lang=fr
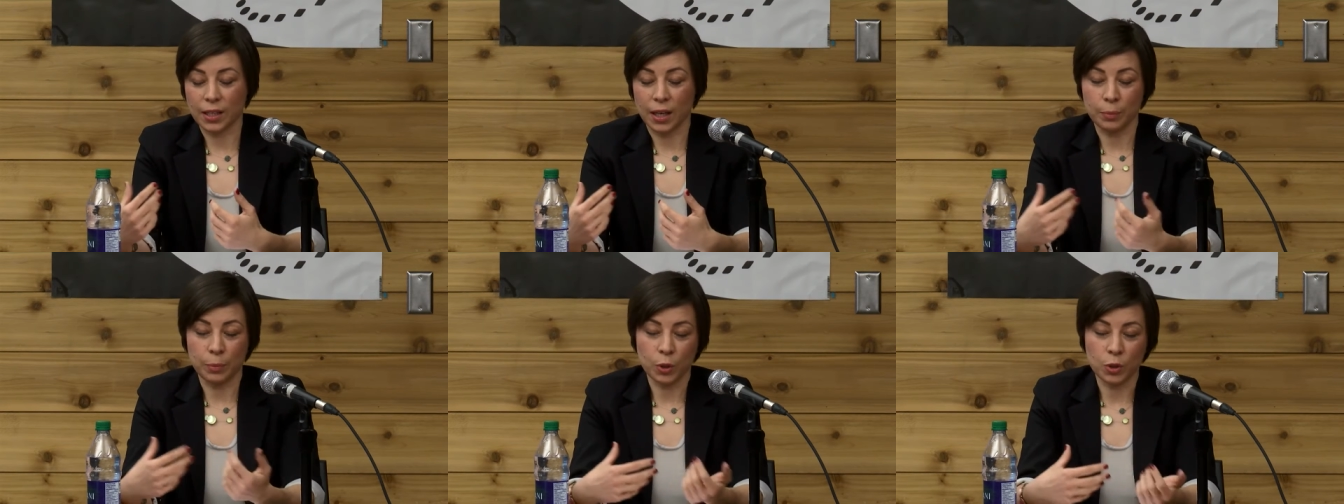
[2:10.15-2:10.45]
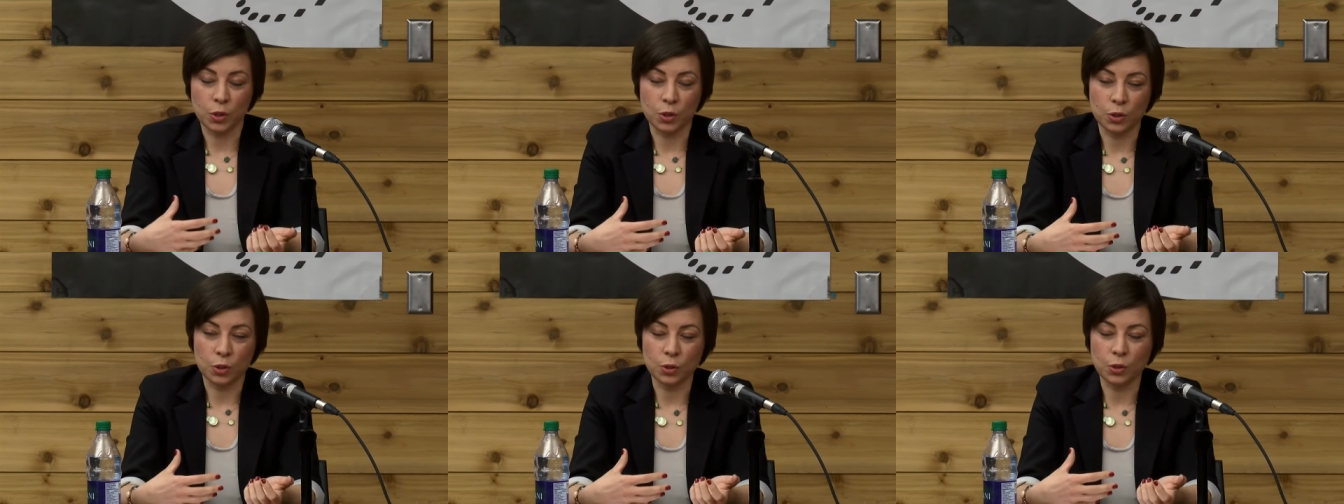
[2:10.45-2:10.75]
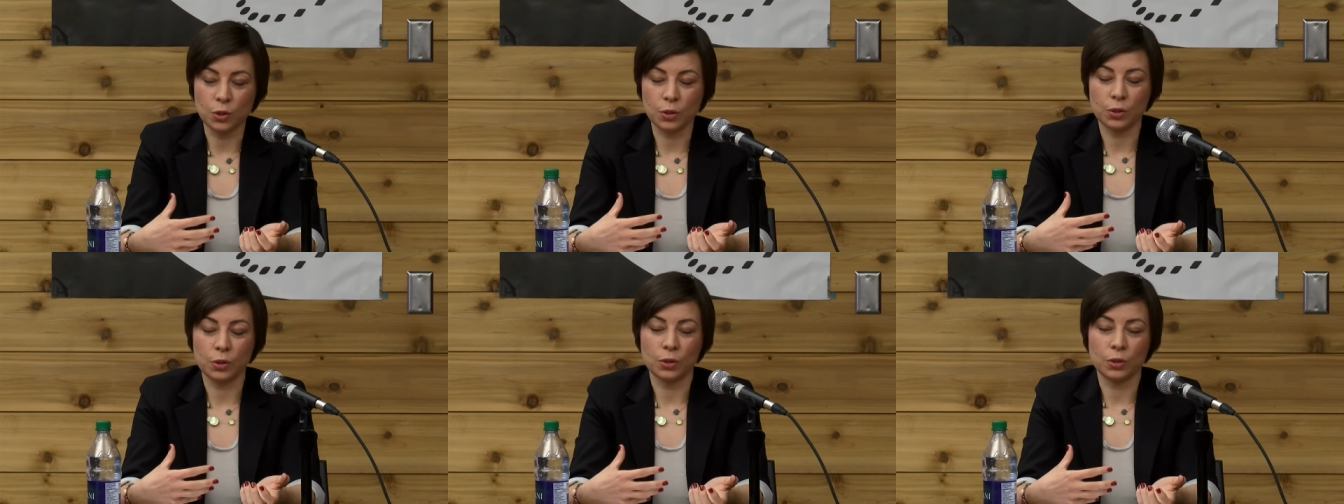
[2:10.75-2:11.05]
rapports sociaux
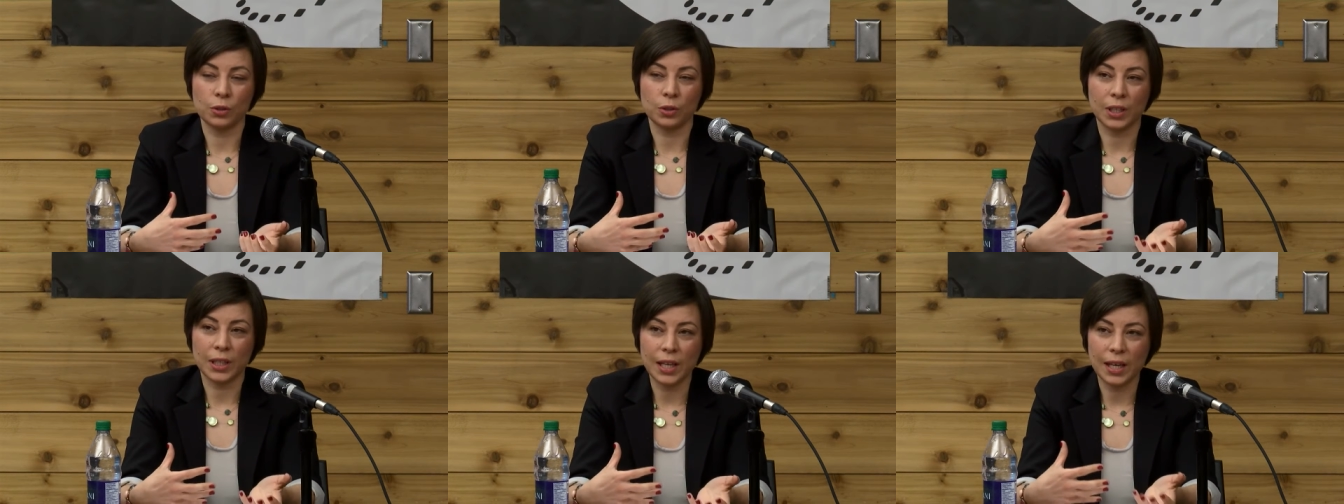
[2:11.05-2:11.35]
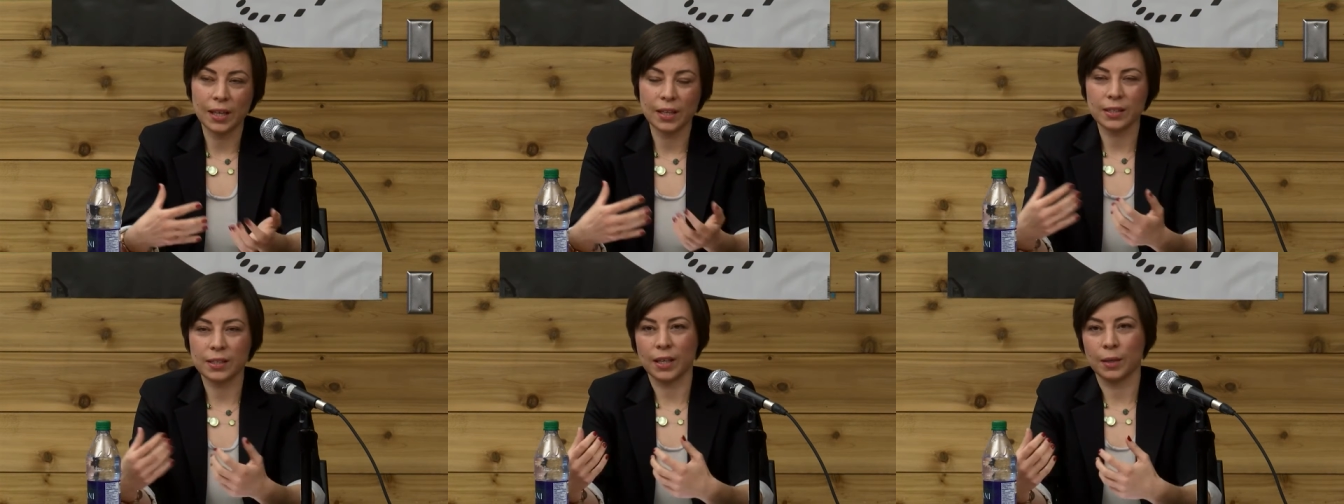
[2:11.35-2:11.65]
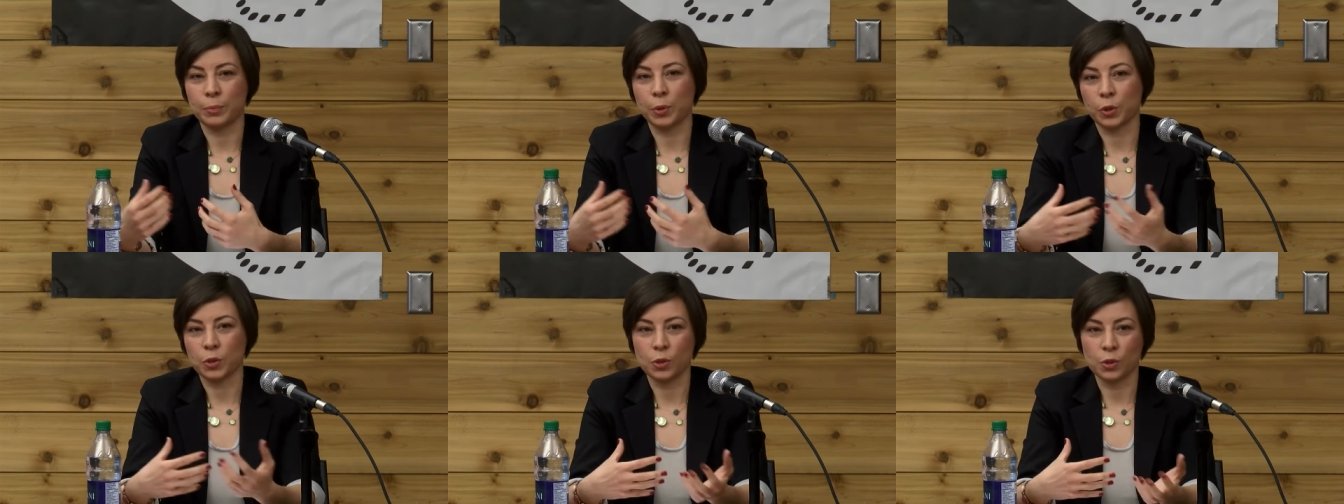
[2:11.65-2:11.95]
de classe,
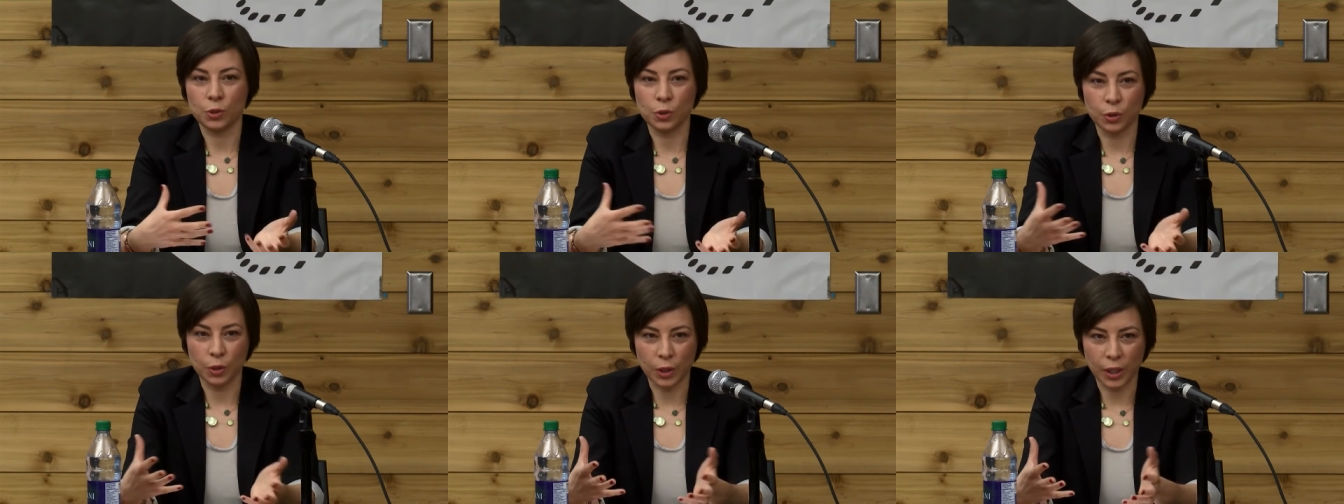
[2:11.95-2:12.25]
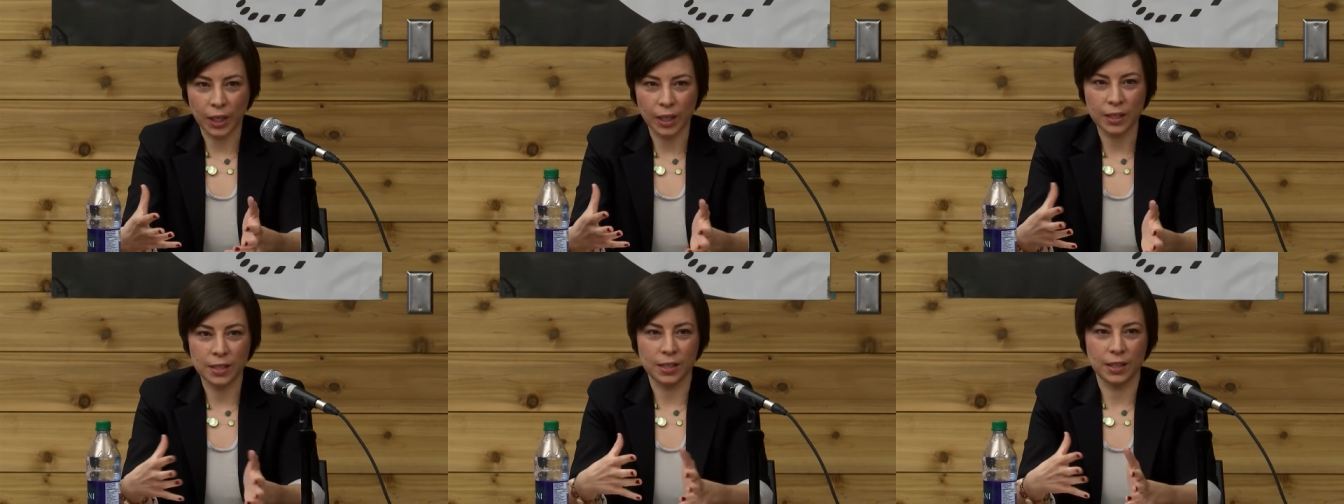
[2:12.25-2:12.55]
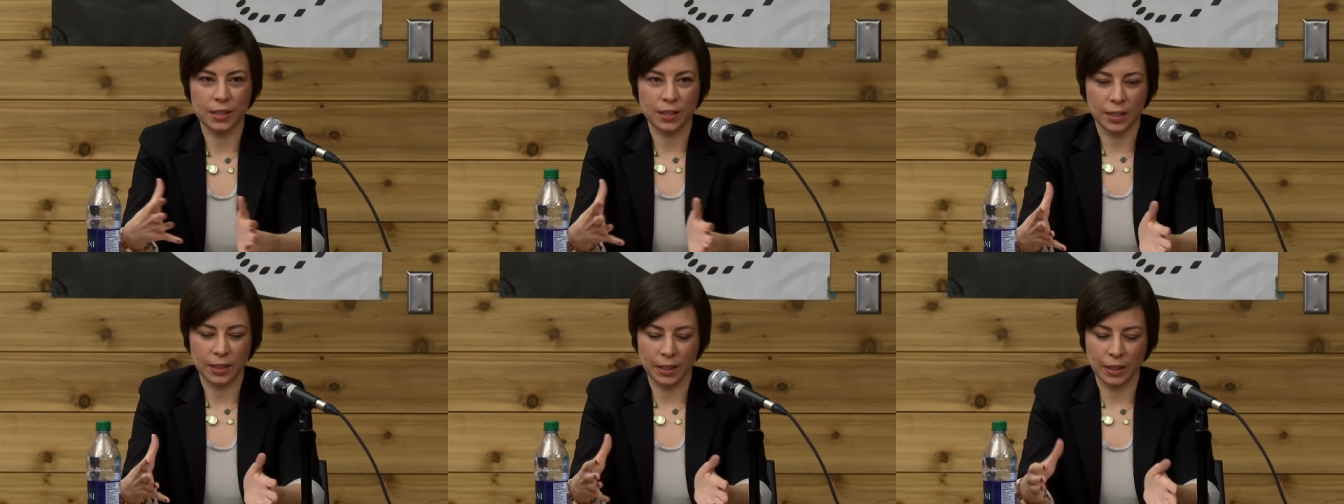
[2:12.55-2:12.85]
rapports sociaux de race,
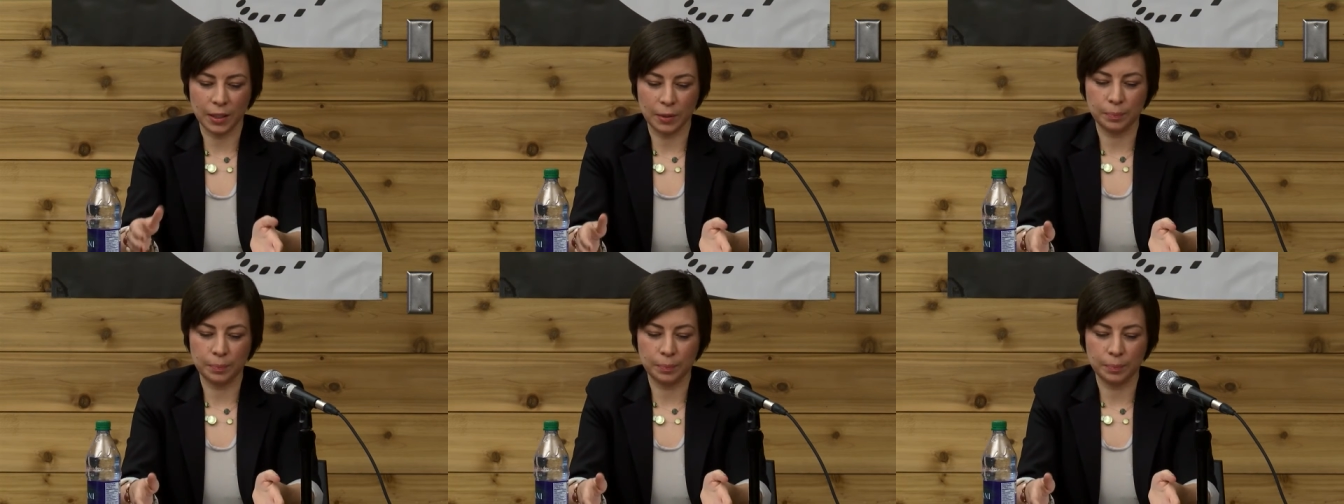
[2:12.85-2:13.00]
etc.